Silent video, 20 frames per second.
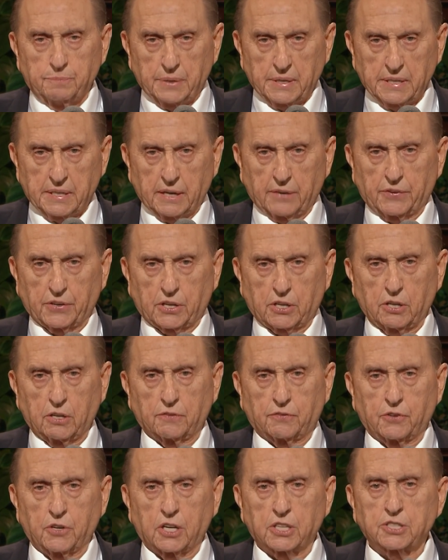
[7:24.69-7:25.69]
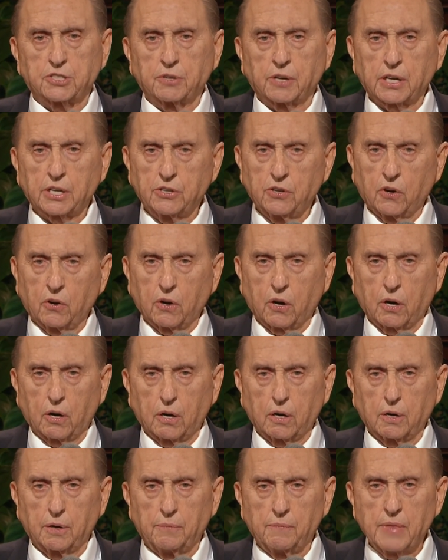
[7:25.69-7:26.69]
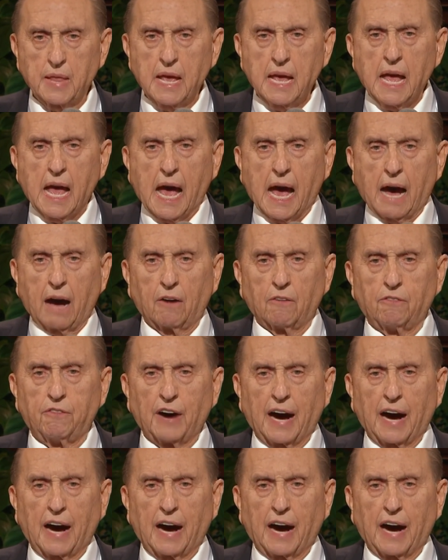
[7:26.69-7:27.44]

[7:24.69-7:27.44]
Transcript: 我们很难不会去理会，